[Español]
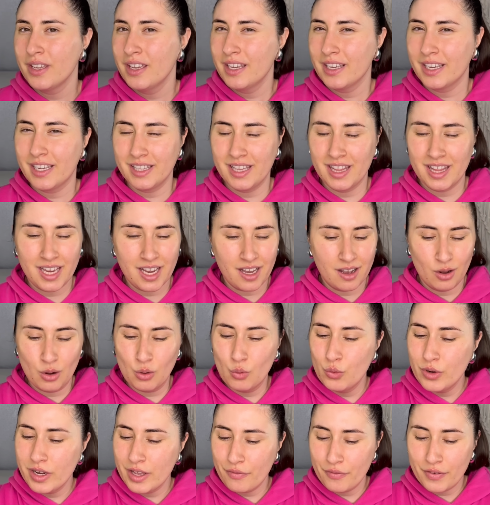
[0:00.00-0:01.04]
que te deja
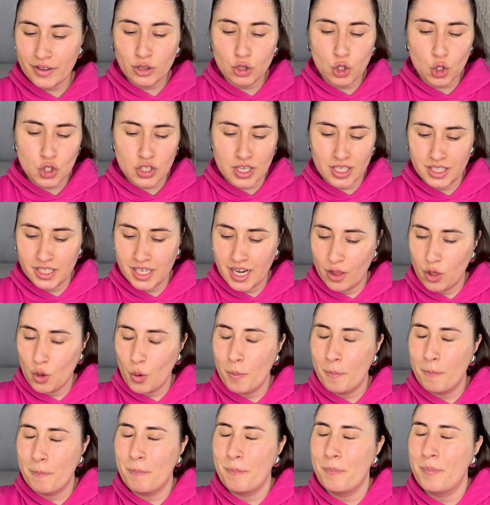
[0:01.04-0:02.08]
un efecto
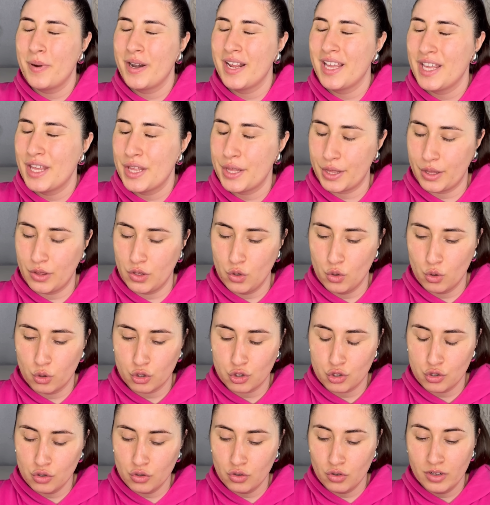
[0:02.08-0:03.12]
satinado
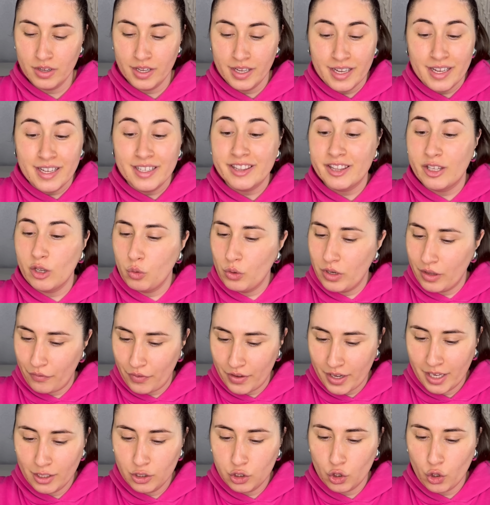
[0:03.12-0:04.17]
precioso, te
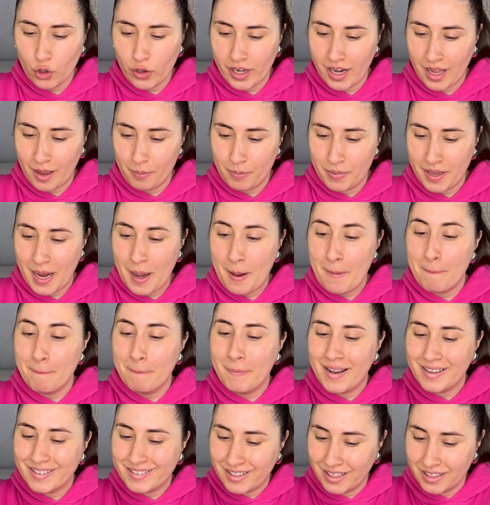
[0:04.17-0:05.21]
unifica el tono de la piel
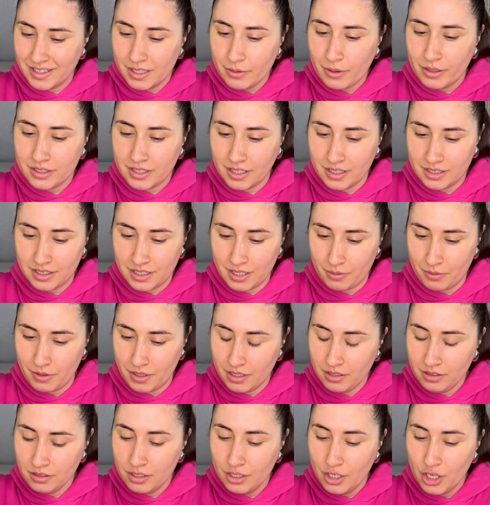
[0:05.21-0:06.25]
bastante, bastante bien.
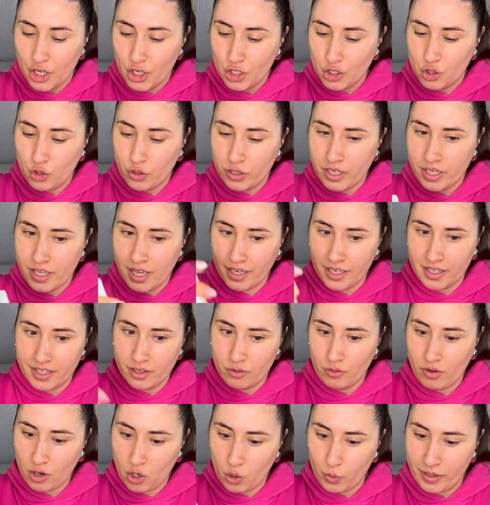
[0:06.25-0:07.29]
Yo diría que tiene
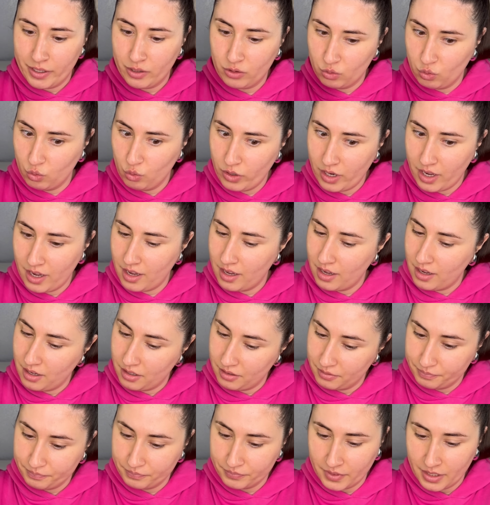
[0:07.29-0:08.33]
una
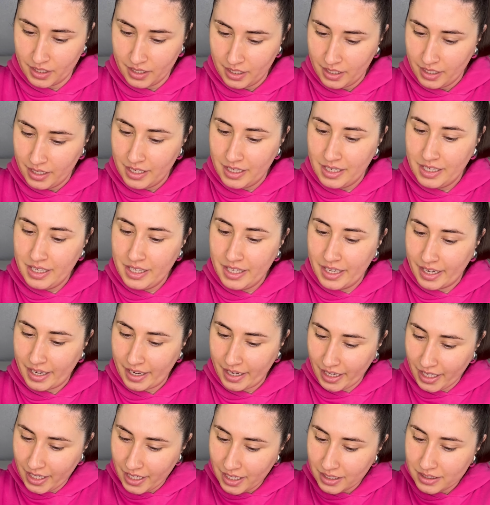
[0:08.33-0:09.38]
cobertura
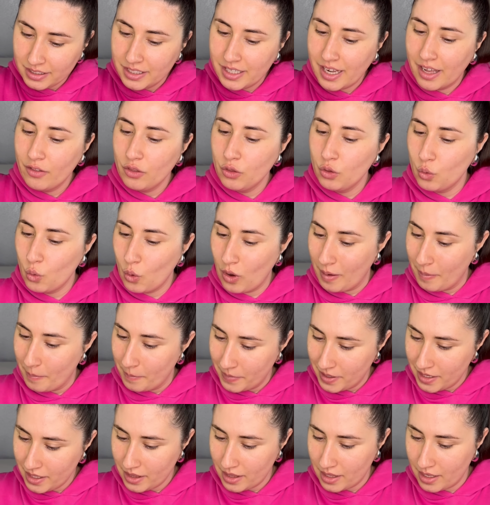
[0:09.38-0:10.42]
ligera tirando a
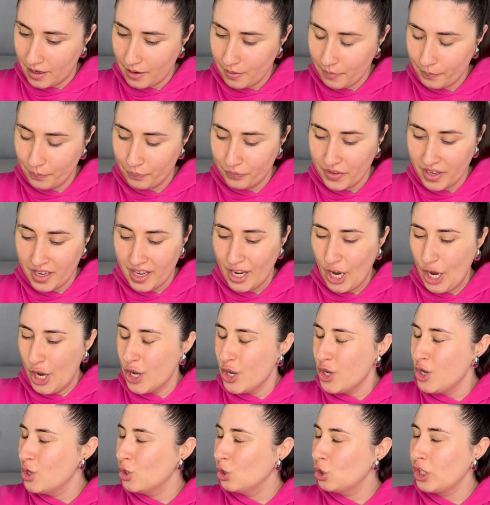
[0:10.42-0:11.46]
media,
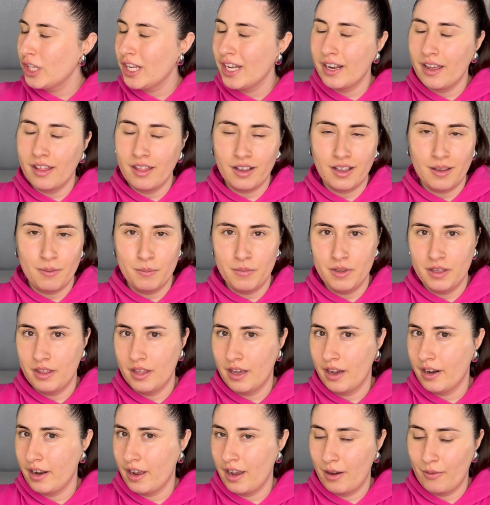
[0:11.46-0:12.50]
no tiene nada que
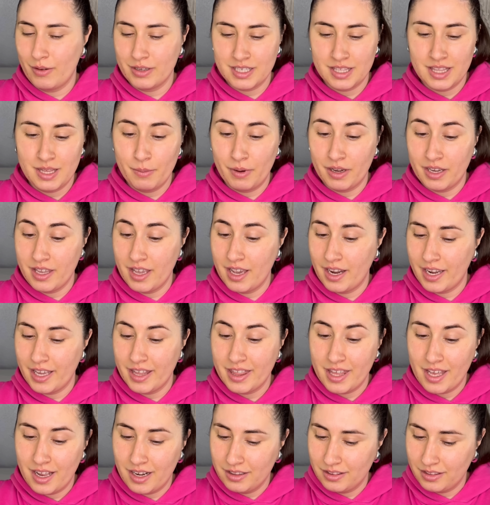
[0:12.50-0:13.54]
envidiar a bases de maquillaje
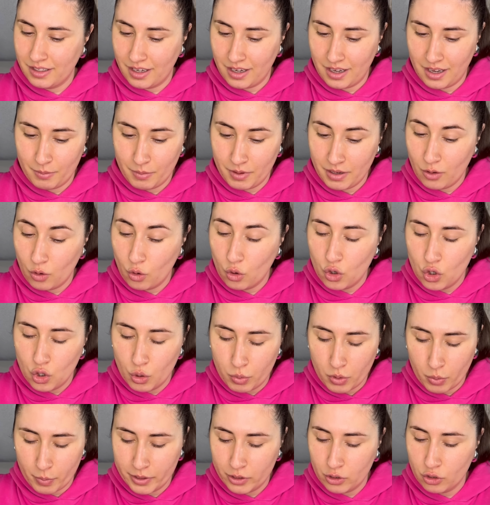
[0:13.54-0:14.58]
de alta gama, os lo
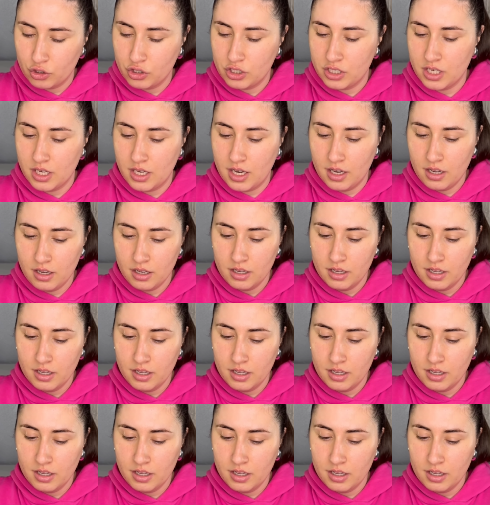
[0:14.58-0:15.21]
prometo chicas.